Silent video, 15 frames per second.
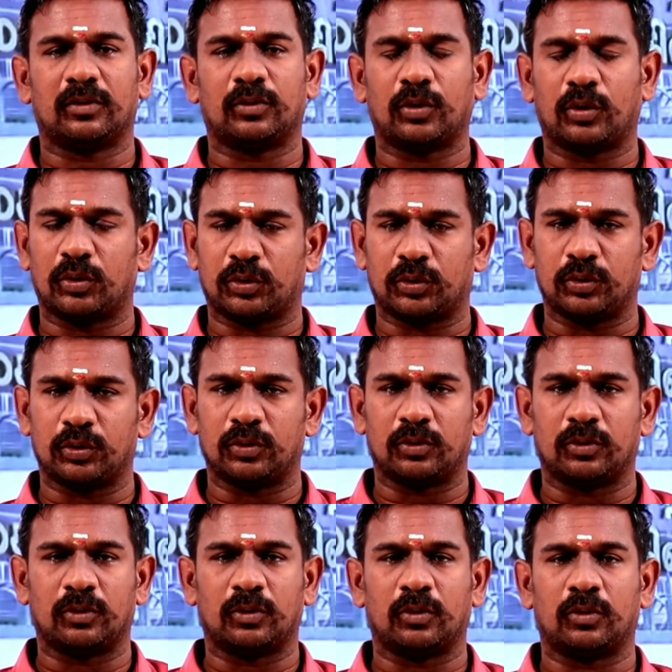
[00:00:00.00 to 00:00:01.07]
குரூப் டூ
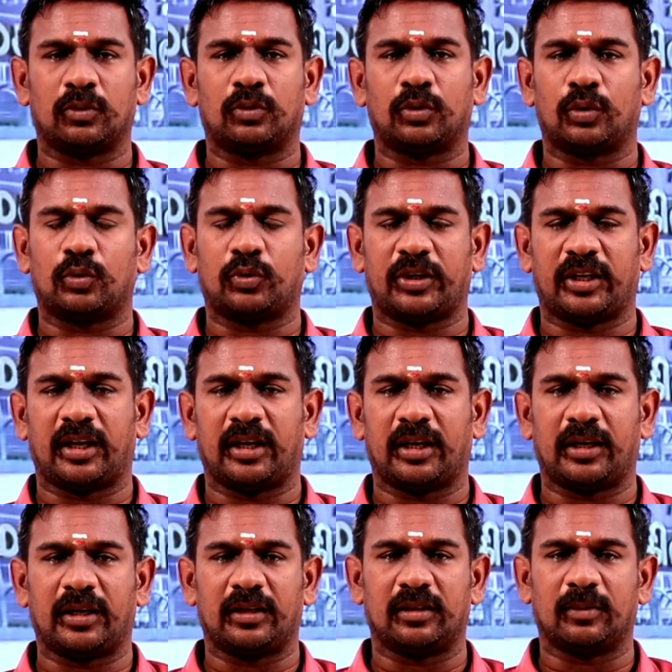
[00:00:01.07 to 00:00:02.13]
குரூப் டிஏ
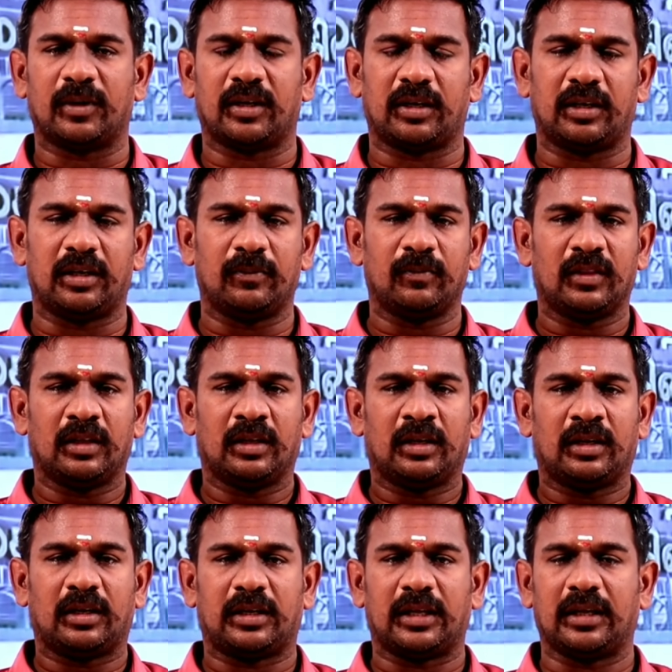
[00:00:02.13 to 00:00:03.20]
இந்த மாதிரி
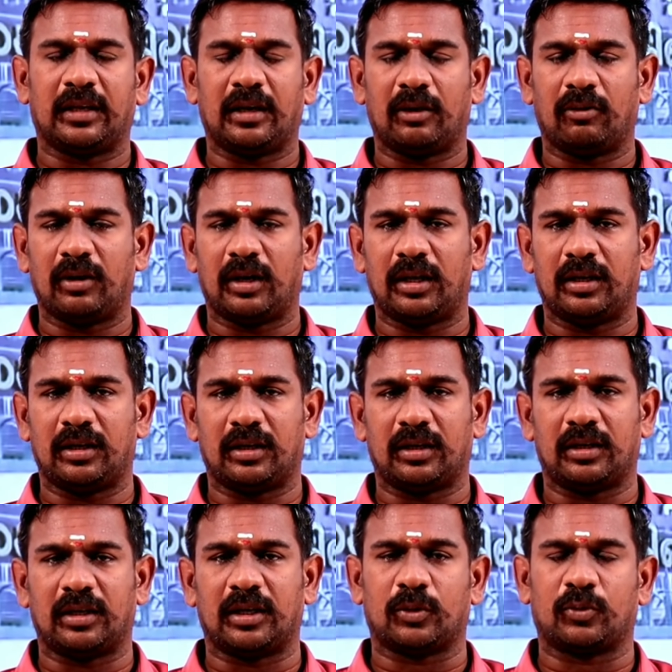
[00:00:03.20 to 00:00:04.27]
டிகிரி லெவலில்
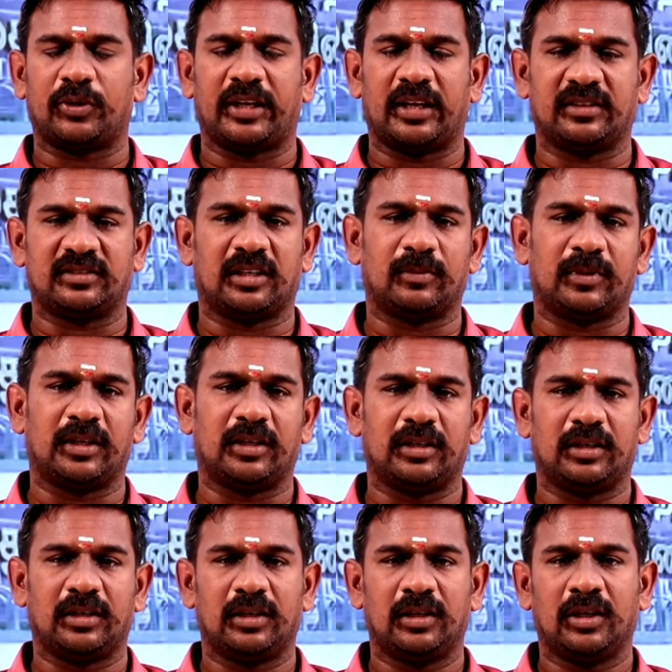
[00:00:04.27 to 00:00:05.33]
நடக்கூடிய எக்ஸாமில்
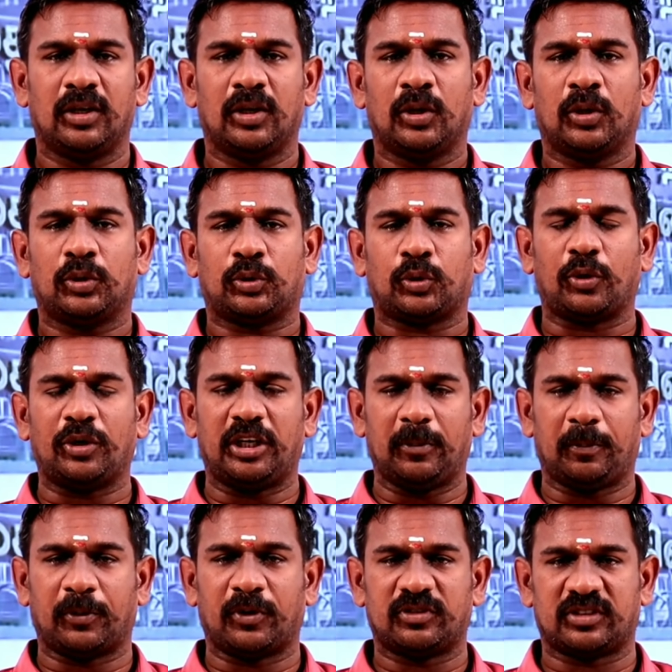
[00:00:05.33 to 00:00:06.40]
டுவெண்ட்டி
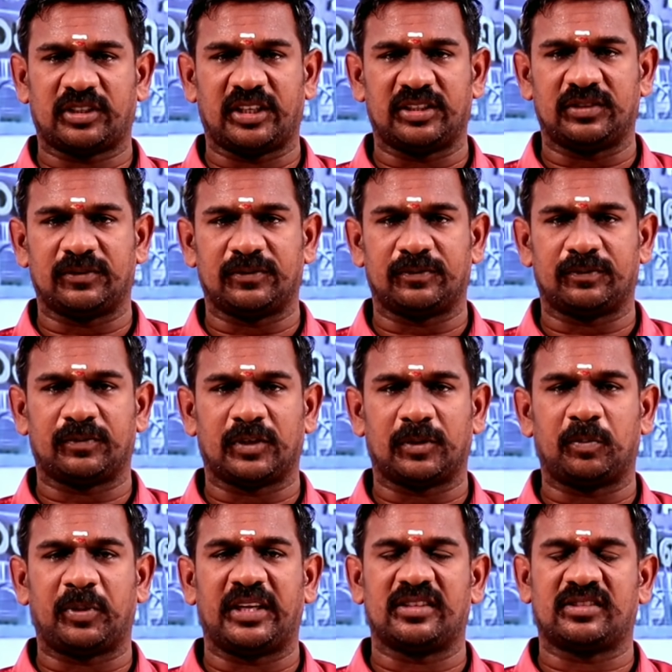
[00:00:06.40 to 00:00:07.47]
பர்சன்டேஜ்
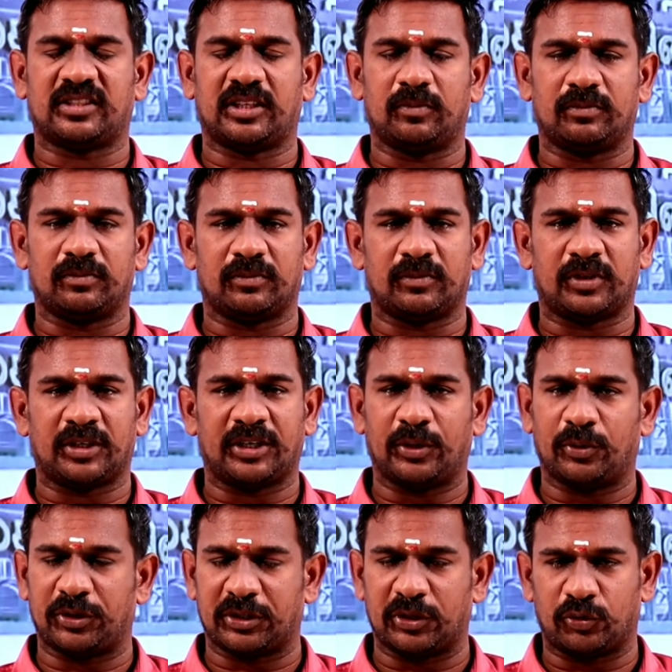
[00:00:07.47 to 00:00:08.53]
பிஎஸ்டிஎம்
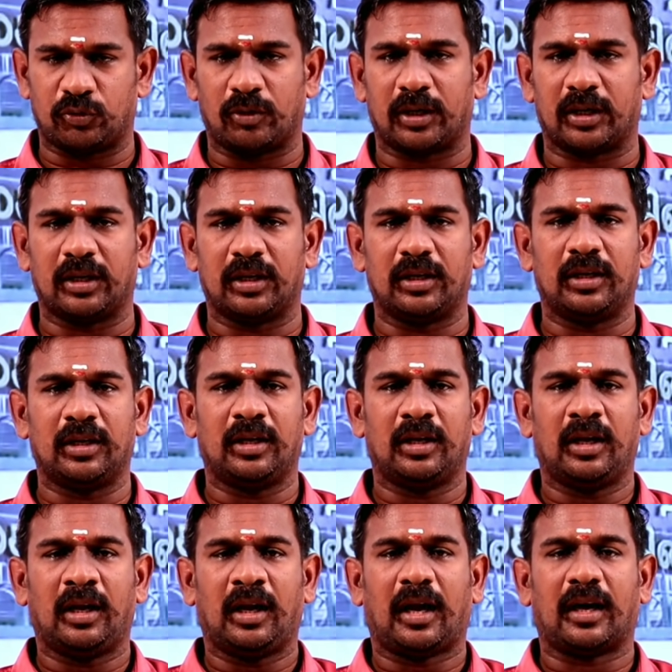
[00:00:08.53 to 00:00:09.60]
இடஒதுக்கீடு சொல்லுவாங்க
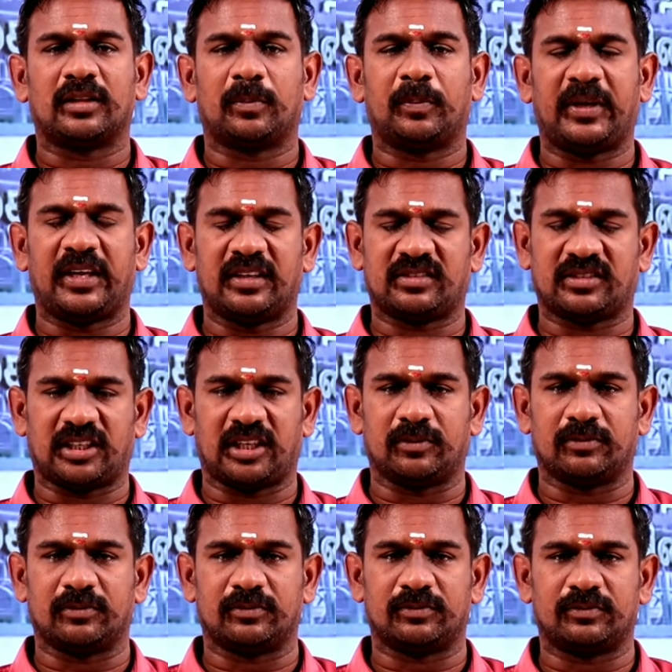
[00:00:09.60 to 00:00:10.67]
அந்த
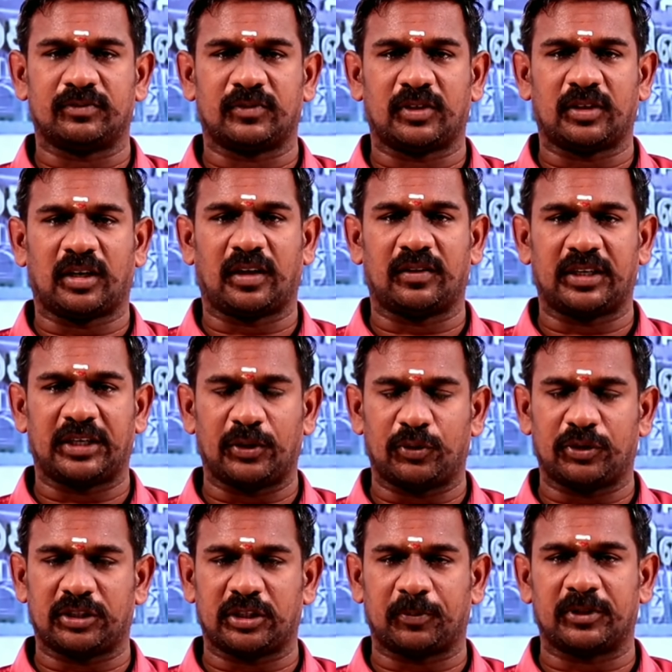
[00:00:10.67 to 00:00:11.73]
பிஎஸ்டிஎம் அந்த
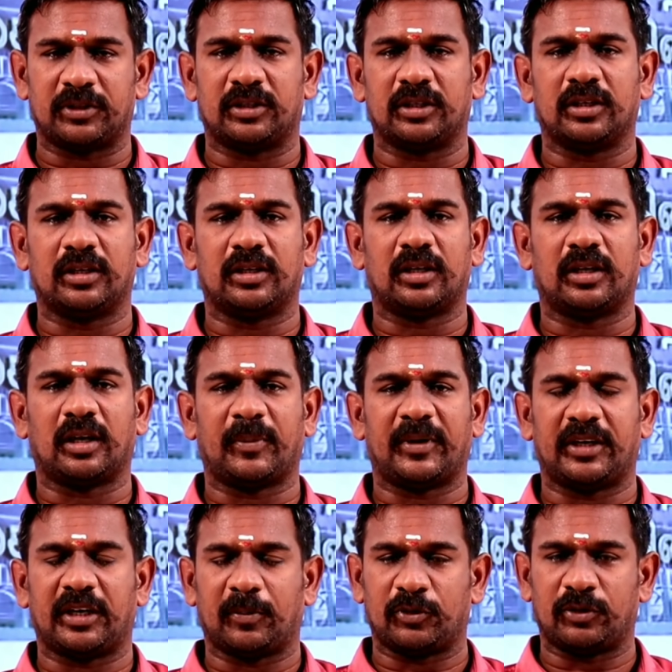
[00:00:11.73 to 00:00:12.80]
இடஒதுக்கீடு பற்றி தான் நம்ம
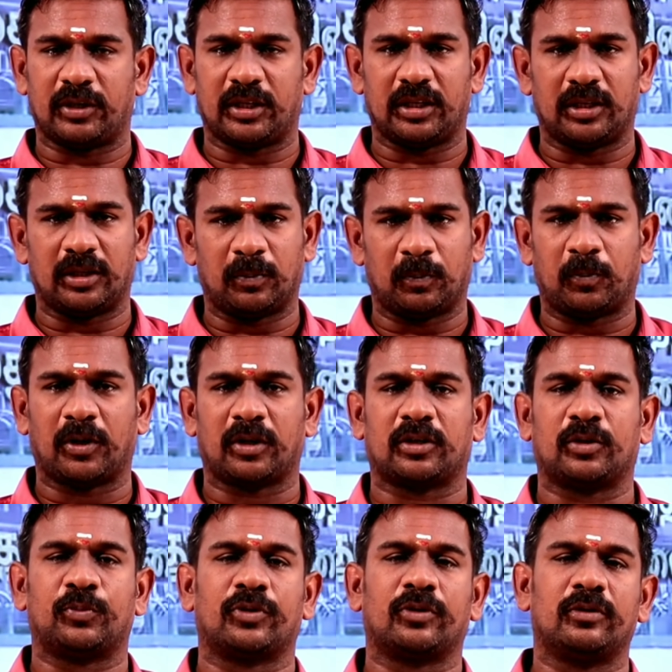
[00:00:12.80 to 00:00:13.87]
இன்றைய பதிவில்
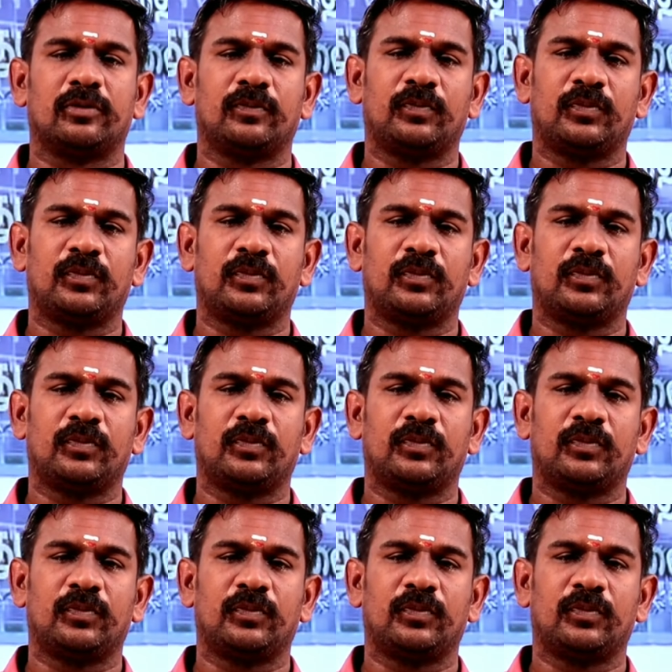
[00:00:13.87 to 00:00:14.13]
பார்க்க போகிறோம்